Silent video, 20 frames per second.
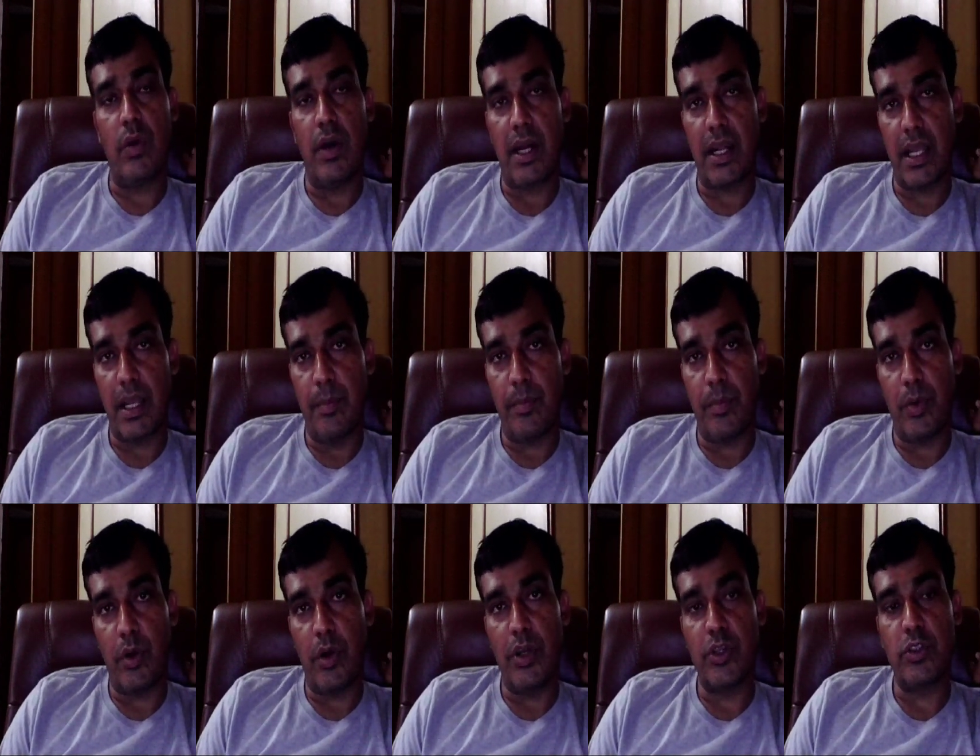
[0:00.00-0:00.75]
वहाँ के
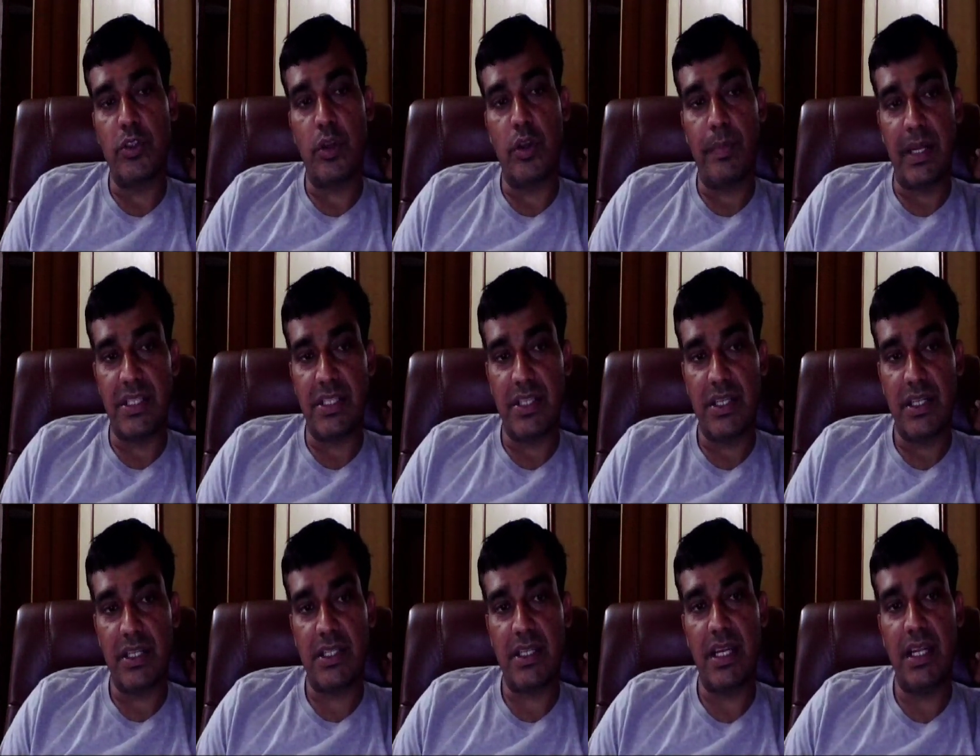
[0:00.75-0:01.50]
एम्प्लॉयज़ और
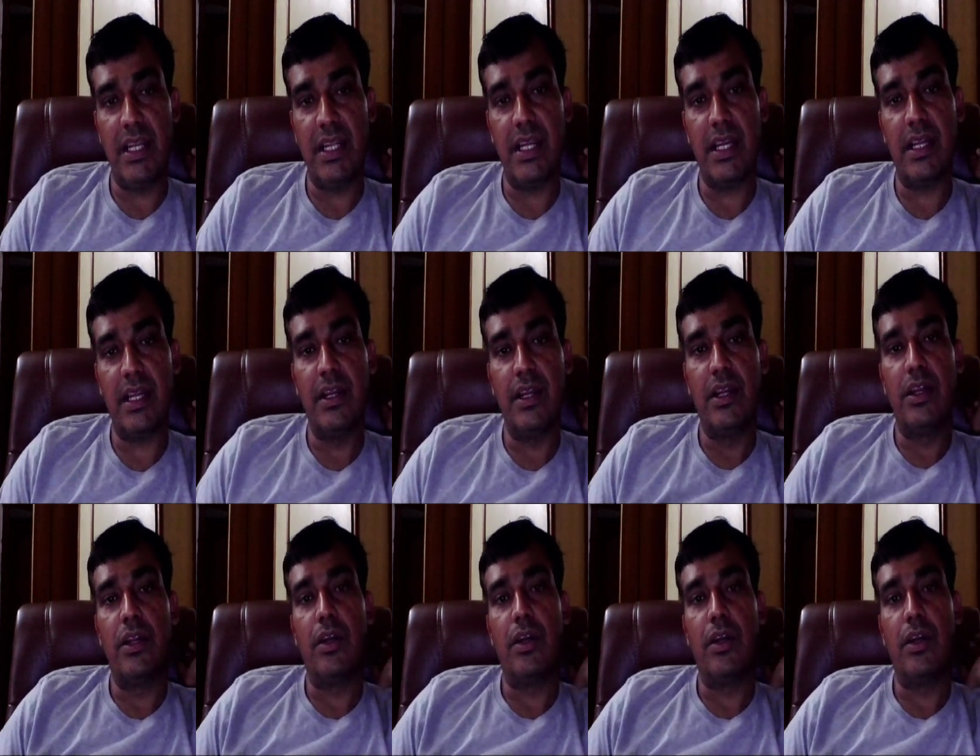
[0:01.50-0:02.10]
पेंशनर्स के लिए